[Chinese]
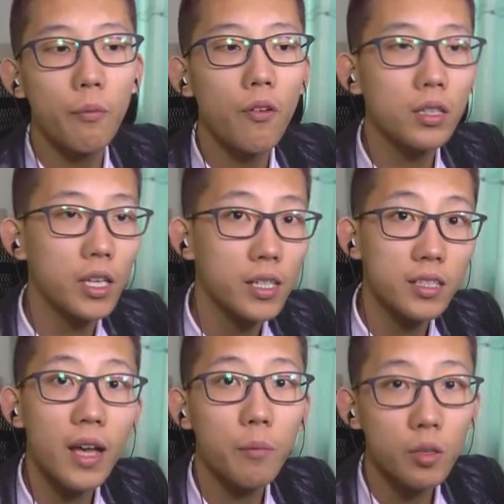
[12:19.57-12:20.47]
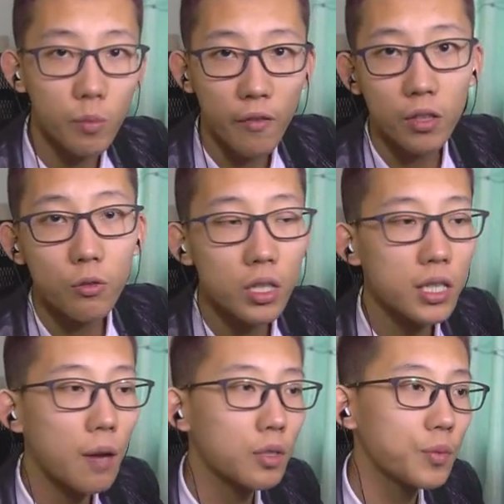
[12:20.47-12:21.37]
不妨点一下赞，并免费订阅一
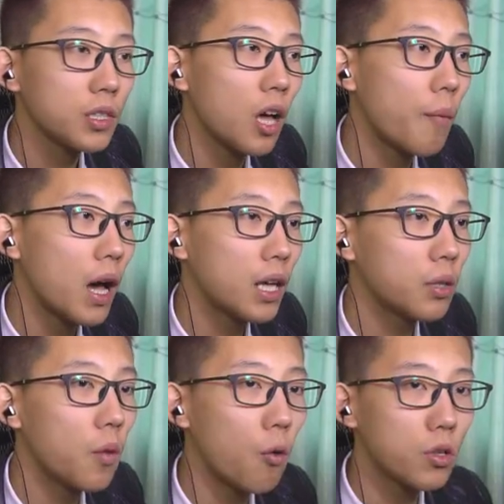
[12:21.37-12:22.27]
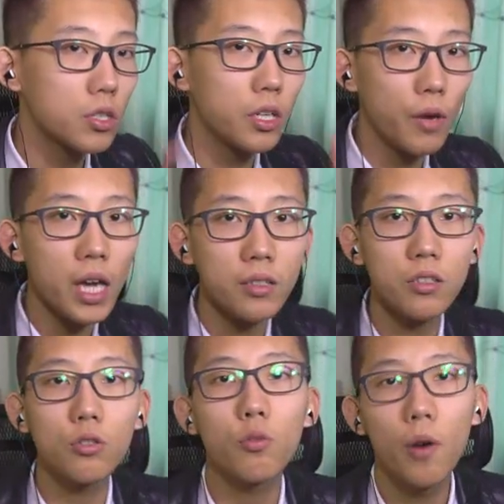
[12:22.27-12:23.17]
下我们的频道吧。那么我是李维
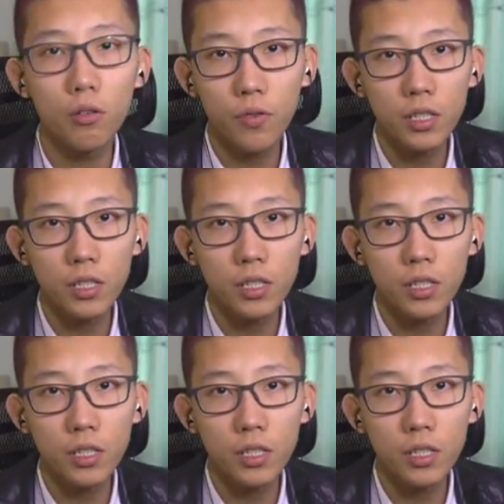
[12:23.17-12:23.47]
斯，i s 记住保持微